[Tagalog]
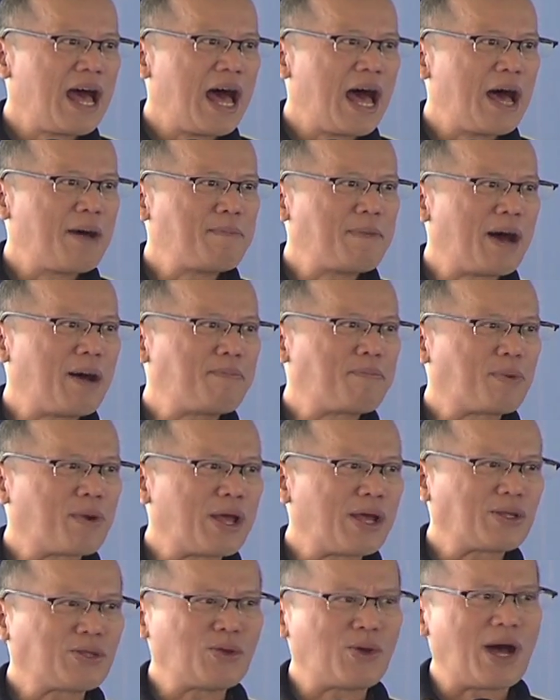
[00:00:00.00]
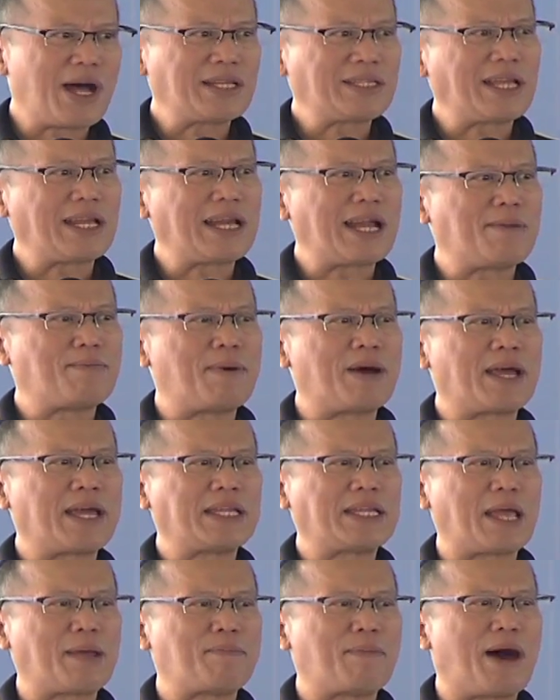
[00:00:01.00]
Ang mga proyektong ating
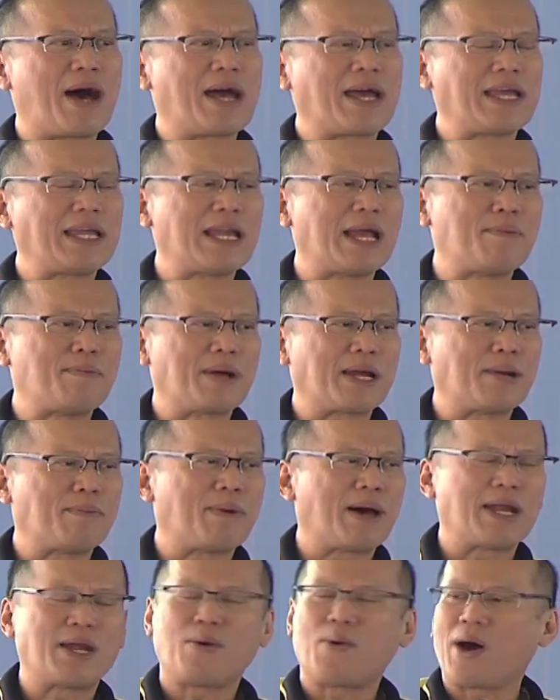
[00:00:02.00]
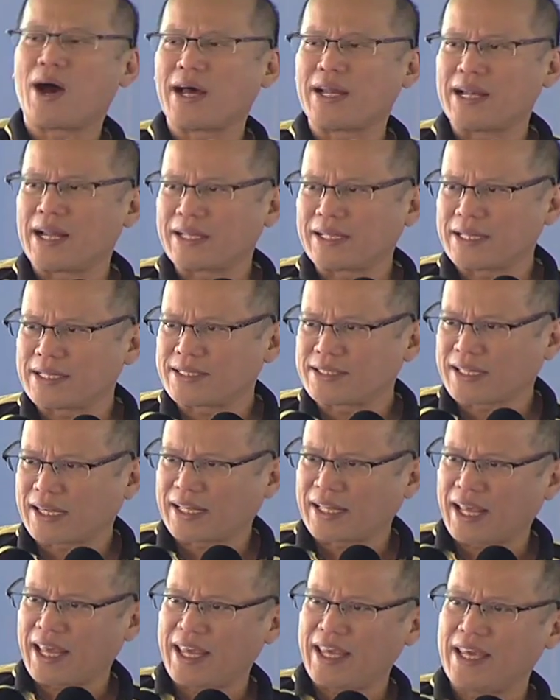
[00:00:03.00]
nabanggit ay bahagi lamang ng malawakan nating
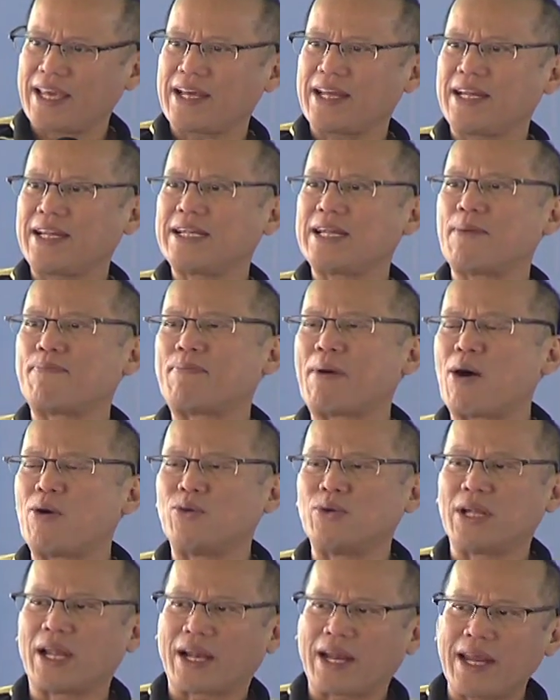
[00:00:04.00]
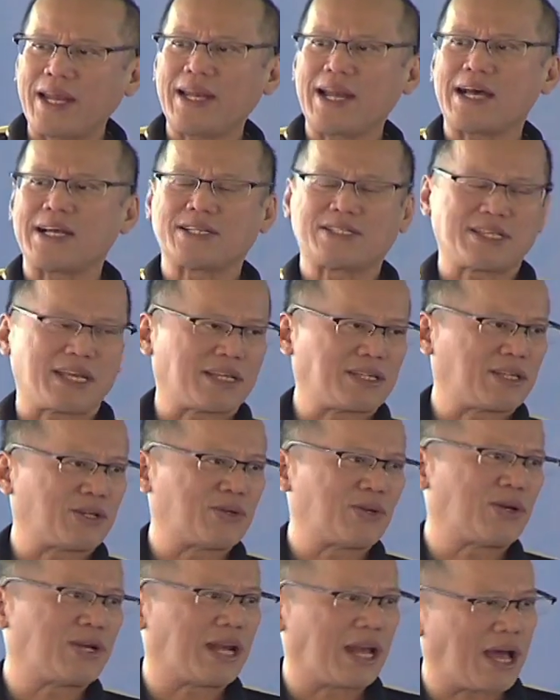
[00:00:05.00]
strategiya na paunla rin ang
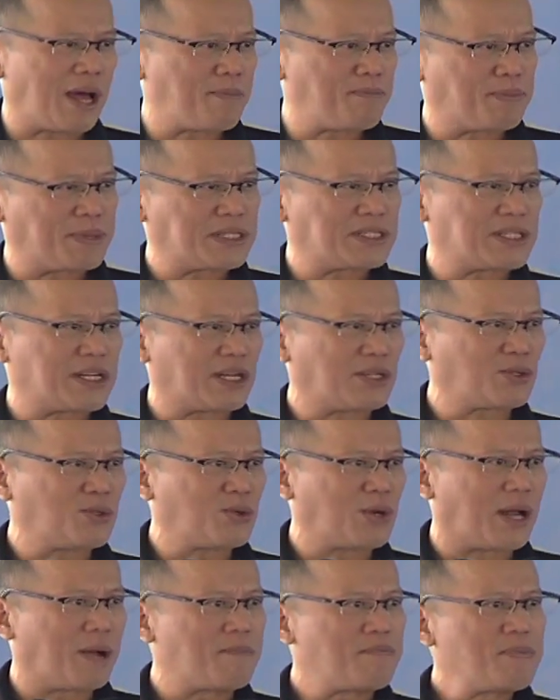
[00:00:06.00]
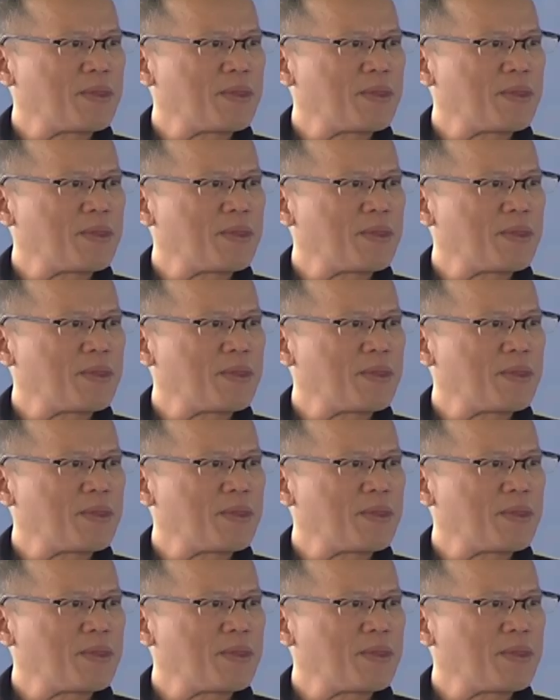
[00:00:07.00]
sektor ng infrastruktura